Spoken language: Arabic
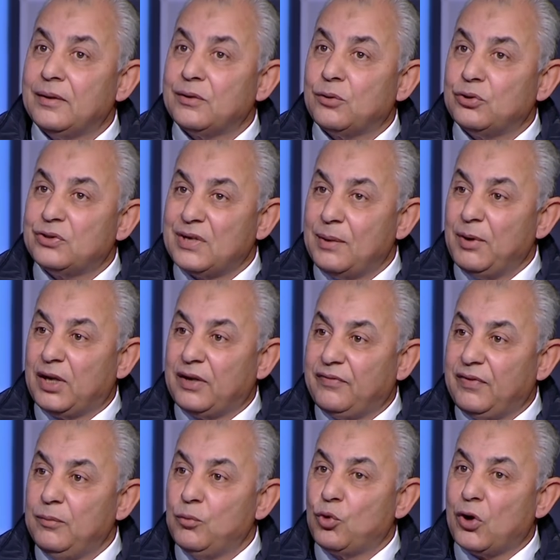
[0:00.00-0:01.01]
كنت سامع
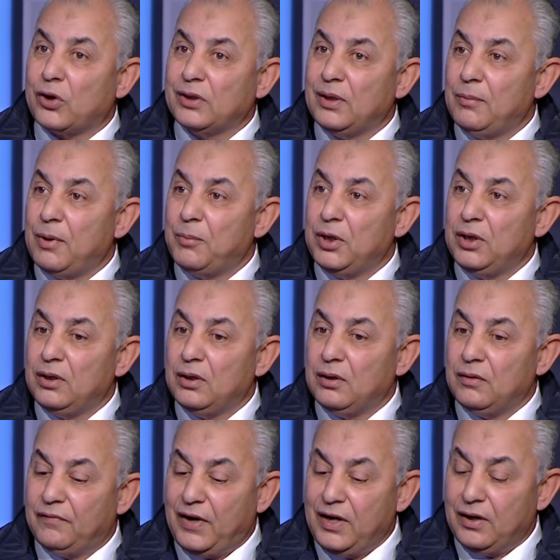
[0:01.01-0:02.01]
في مقارنه ما
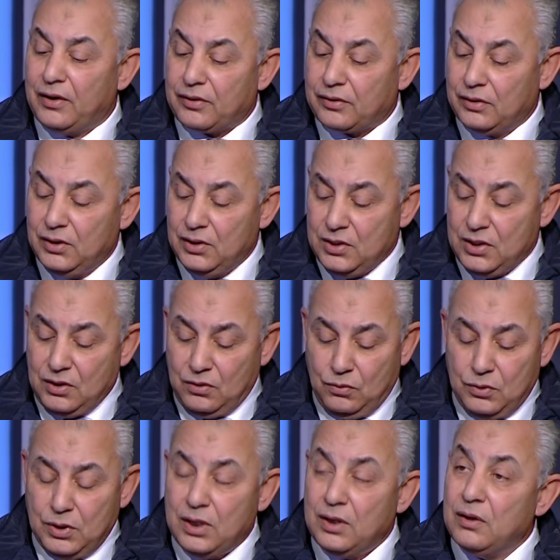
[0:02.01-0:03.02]
بين فايلر
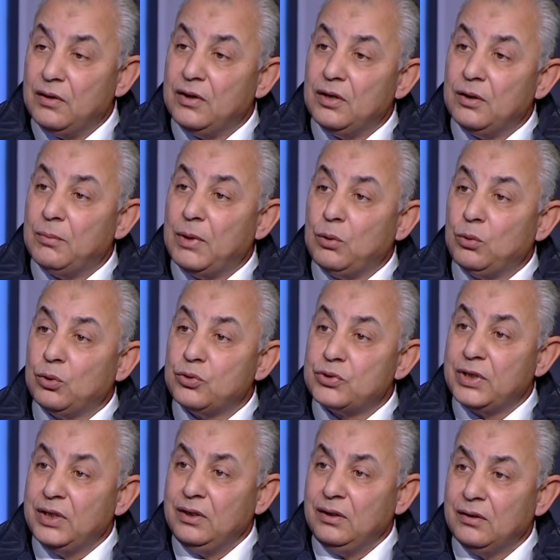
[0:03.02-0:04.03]
ومانويل
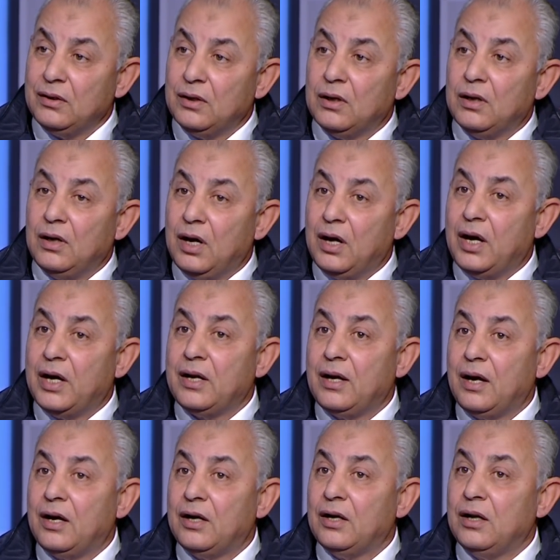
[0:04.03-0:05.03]
جوزيه لا
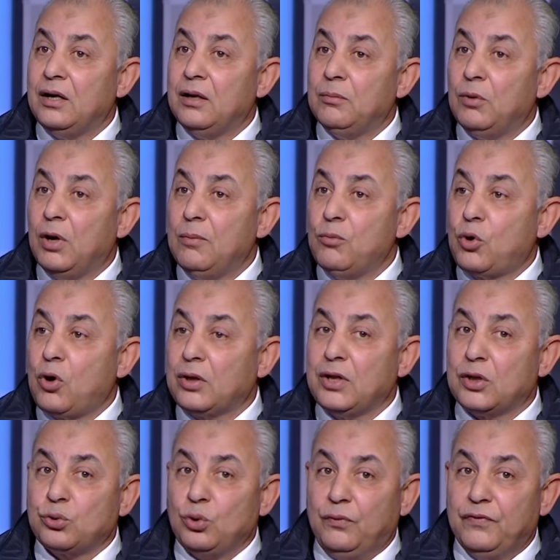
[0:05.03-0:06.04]
انا
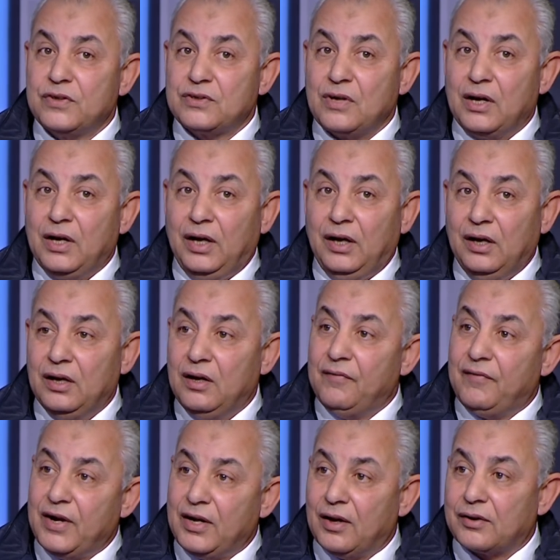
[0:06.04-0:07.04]
المقارنه تروح في صالح
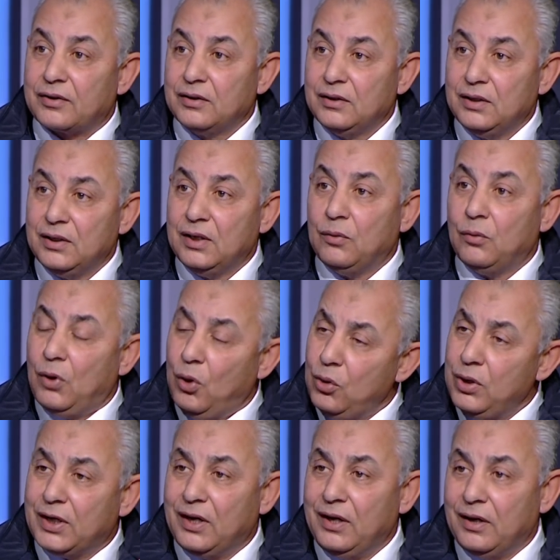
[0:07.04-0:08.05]
فايلر
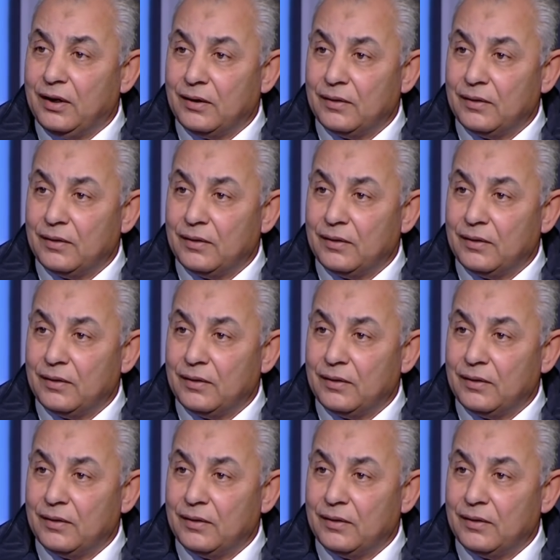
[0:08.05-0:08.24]
وهقول لك ليه